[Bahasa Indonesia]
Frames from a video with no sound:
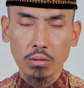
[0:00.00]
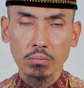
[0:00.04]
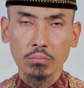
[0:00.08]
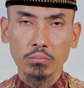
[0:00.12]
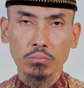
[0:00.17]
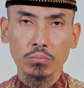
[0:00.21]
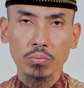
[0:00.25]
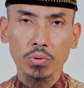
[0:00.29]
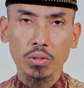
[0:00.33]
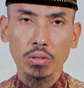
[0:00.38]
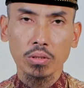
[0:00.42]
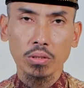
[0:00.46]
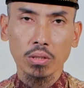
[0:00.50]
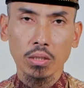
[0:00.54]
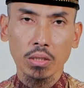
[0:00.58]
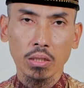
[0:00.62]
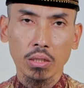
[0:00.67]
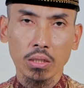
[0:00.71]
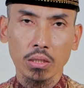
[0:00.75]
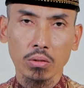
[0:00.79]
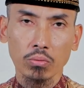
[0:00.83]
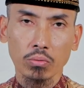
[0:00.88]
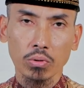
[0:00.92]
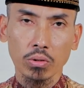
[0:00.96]

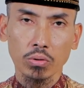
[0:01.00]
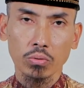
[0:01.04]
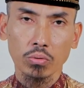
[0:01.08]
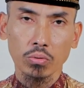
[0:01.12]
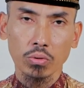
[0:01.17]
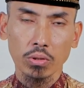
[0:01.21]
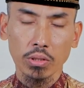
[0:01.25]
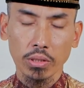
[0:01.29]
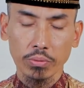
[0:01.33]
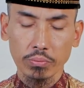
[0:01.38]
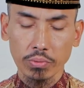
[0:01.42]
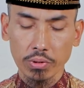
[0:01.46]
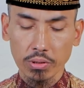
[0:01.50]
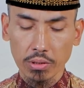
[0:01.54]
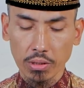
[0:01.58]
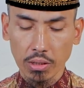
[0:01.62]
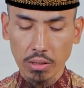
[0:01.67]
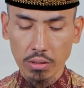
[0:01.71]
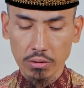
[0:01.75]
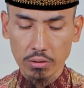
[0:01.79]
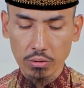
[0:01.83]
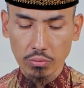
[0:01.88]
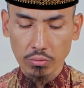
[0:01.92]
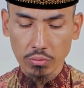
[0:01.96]
بدعة وكل
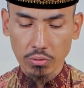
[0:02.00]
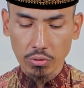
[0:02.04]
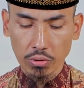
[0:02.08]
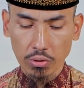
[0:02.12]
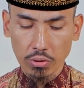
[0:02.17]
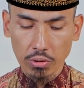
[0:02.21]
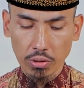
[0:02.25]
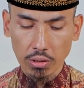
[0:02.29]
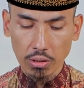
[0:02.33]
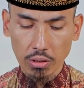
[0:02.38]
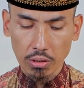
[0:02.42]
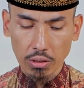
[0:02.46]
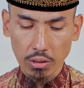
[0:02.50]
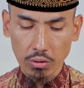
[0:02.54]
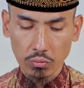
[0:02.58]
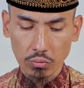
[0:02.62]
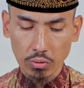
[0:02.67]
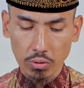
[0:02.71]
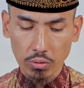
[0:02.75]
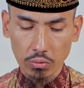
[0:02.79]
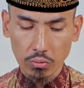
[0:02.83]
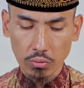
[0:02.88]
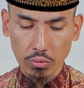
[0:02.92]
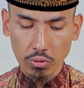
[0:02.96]
بدعة ضلالة
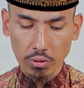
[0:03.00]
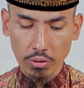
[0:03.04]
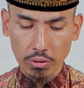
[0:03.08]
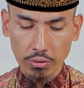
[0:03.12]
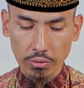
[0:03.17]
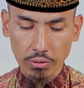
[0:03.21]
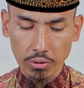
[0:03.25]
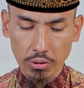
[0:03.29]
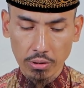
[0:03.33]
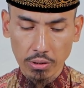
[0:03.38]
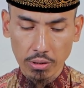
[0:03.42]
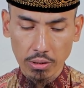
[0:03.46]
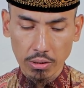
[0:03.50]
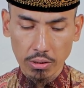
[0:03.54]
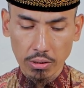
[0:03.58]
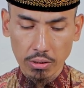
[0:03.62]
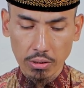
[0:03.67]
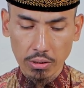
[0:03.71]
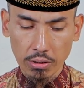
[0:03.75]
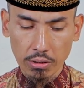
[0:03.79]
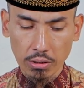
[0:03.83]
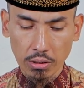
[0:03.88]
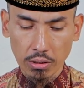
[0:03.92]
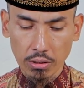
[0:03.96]
وكل
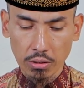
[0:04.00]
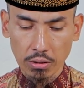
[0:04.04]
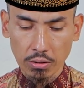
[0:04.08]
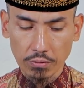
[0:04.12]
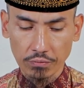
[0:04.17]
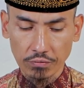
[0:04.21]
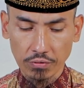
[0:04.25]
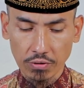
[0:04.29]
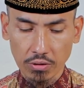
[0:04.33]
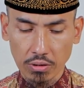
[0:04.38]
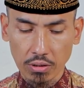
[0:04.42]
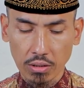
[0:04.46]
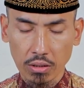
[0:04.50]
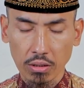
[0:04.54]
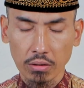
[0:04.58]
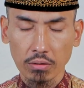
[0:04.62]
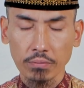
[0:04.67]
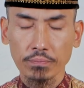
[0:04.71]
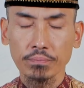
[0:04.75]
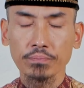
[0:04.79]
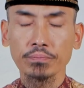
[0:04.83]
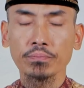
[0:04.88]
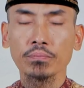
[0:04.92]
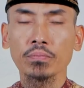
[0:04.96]
ضلالة في النار
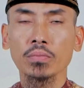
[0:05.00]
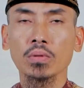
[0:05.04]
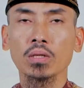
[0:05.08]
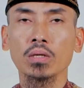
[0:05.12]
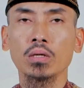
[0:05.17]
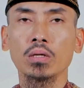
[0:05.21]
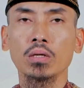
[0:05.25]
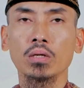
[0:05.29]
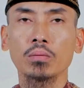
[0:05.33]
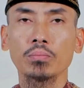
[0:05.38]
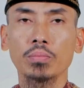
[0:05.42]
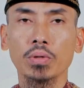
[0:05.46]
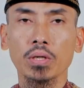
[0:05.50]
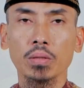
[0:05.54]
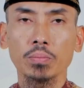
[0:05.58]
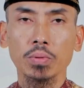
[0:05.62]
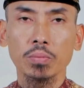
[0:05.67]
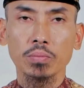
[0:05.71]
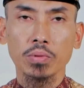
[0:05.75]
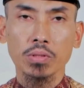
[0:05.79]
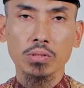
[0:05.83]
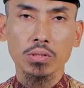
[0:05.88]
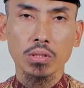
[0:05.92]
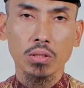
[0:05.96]
Para
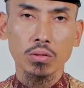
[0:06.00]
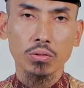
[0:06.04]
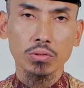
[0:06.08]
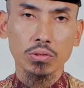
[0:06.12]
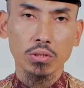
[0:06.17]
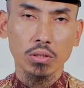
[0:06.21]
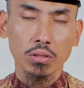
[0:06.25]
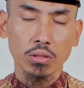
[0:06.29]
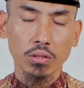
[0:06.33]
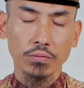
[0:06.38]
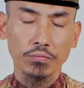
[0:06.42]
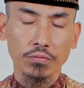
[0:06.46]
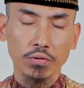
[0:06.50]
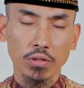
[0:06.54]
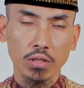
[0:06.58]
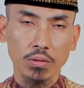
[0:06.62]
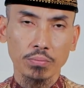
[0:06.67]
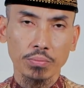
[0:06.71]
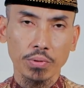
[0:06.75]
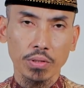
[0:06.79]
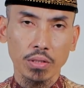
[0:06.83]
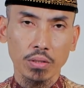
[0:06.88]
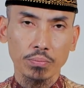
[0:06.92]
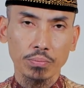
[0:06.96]
pemirsa Rosyad TV
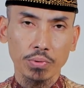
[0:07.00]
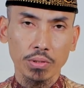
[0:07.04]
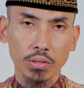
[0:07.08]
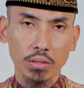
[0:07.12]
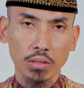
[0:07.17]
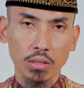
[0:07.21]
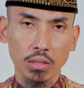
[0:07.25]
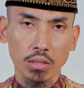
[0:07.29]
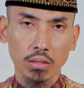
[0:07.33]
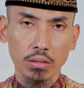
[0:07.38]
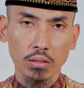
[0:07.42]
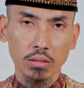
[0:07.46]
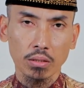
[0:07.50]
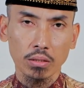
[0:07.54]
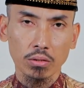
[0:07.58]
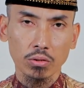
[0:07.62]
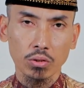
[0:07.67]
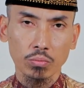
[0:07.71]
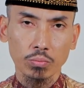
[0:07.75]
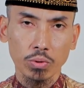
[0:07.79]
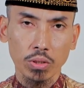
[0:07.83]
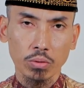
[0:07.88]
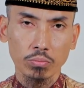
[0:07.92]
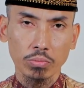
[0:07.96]
dan para pendengar
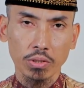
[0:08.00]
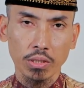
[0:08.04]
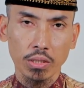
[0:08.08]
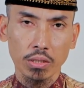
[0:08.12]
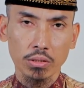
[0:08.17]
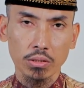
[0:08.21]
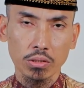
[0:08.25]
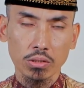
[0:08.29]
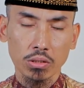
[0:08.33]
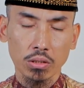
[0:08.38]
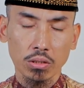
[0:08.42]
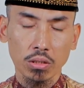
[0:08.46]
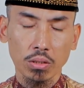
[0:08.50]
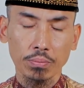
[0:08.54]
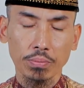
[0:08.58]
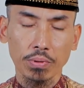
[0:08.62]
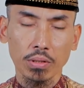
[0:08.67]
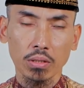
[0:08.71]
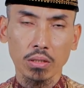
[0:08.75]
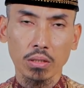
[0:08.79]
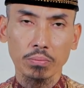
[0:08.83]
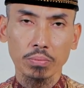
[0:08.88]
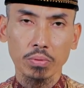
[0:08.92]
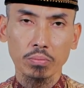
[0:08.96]
Radio Medan Mengaji serta
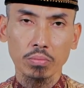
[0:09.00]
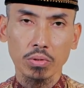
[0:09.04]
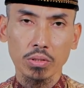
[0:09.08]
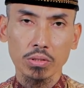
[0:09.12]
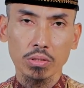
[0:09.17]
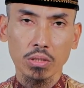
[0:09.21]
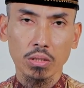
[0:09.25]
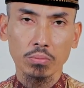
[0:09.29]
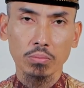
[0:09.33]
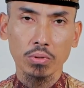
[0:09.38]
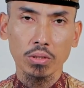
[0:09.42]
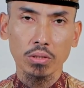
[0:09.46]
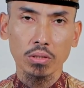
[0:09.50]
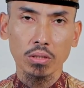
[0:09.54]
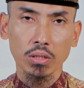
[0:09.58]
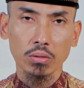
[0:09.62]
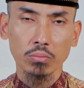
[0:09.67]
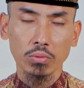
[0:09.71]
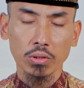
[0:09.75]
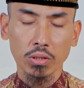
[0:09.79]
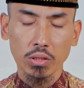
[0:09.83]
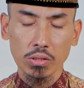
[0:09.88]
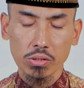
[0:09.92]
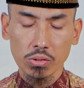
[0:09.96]
para pemirsa
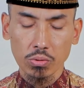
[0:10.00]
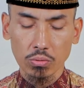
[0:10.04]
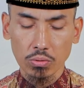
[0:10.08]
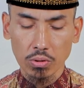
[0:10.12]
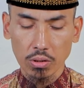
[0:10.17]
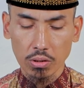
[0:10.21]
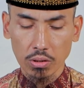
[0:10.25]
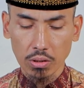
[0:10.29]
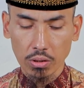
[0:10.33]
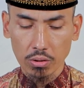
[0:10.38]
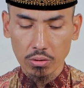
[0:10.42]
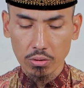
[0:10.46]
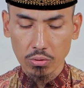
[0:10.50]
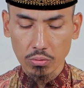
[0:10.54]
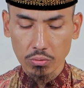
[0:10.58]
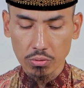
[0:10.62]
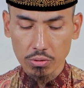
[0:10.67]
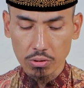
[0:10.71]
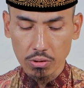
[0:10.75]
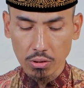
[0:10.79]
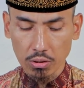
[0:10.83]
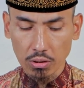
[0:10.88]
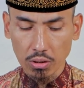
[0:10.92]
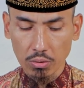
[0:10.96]
media-media sunnah yang
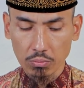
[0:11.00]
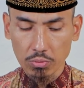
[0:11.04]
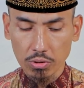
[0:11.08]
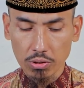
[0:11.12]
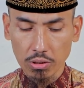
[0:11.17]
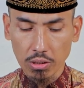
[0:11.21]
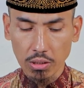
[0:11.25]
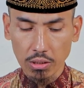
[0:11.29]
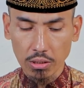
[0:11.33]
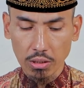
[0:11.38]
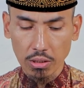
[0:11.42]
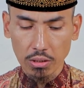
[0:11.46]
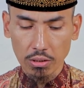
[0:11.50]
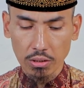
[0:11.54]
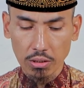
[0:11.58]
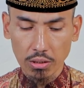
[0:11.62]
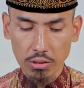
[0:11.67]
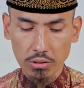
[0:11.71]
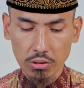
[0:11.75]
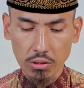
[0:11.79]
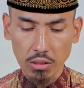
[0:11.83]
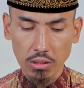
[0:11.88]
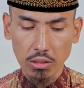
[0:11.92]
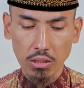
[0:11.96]
turut serta menyiarkan
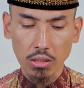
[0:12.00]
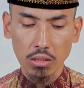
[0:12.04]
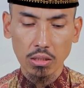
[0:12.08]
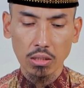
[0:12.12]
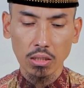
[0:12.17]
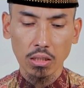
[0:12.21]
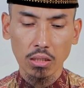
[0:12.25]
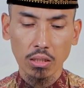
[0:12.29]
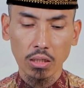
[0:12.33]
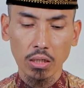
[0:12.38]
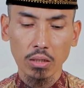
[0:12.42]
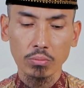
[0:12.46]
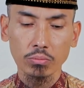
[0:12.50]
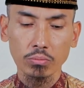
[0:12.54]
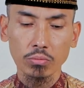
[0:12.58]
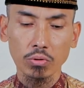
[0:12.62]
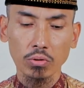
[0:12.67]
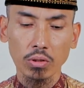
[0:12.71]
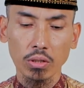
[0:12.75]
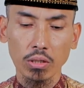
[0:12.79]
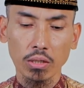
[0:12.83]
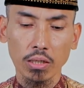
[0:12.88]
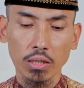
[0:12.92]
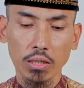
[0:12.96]
kajian ini
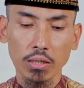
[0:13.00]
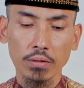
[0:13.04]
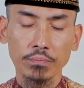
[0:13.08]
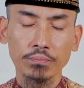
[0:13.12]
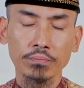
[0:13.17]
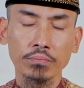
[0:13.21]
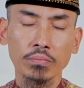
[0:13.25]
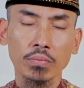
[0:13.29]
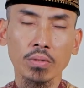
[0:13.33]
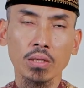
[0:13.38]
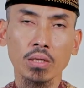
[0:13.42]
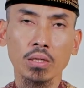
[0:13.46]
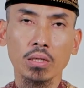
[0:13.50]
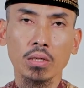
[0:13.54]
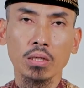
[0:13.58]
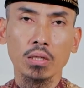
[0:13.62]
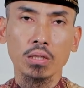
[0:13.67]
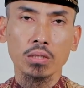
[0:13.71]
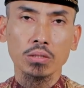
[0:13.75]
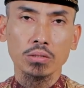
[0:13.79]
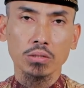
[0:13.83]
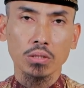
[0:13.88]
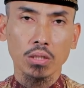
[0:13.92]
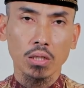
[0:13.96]
Alhamdulillah
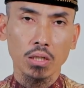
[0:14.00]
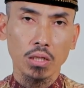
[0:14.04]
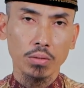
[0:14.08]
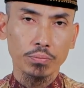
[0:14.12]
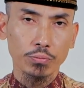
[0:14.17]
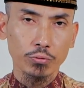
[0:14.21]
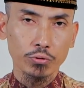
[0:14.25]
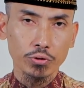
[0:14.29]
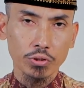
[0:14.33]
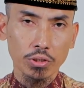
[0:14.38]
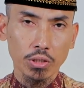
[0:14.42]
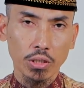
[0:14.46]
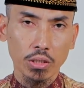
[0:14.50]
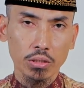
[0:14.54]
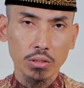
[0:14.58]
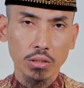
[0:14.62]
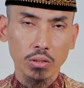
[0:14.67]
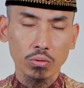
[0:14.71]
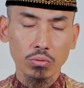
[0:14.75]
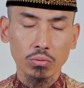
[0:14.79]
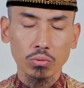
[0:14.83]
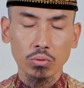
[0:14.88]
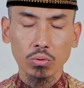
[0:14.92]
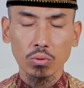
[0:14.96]
Segala puji hanya
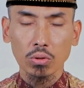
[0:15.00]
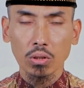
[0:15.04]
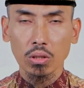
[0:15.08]
untuk